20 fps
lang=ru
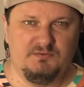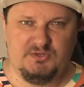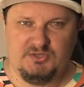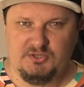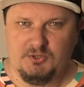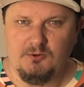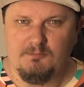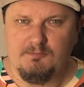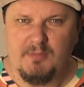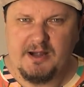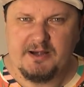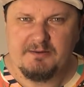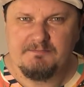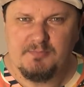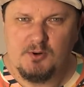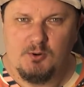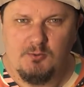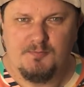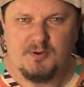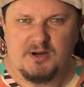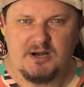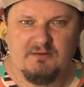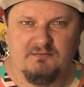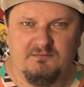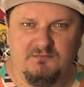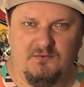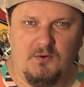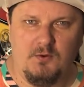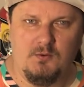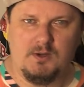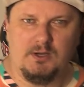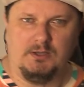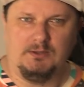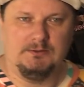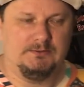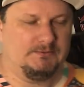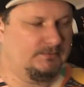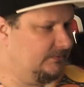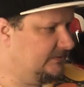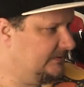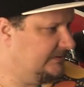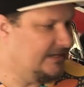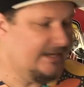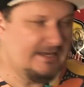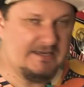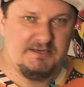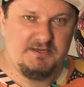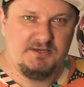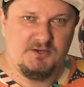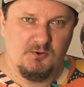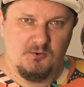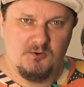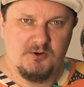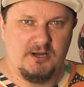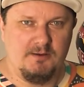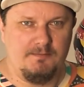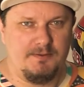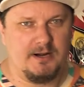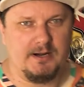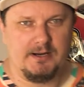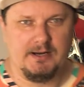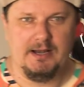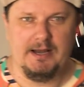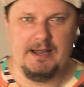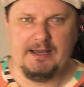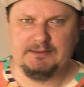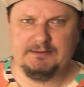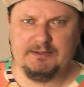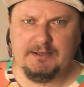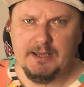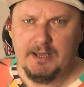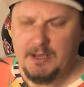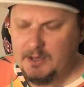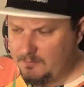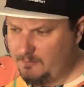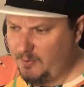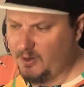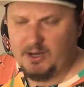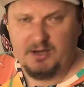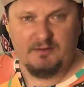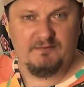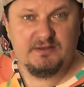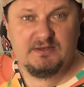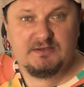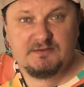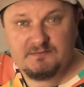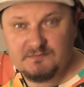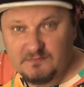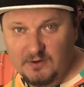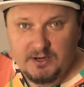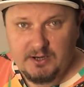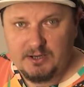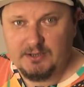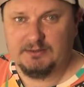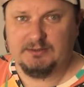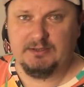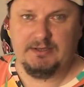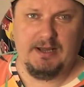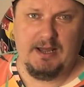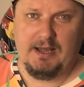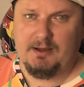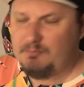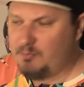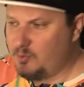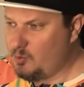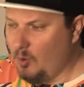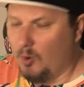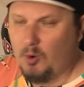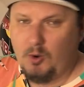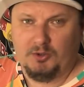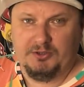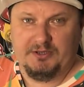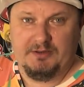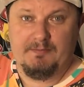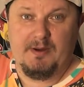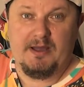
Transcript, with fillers: Всю борьбу профукал, геюга проклятый, были ведь вылеты, обгоны,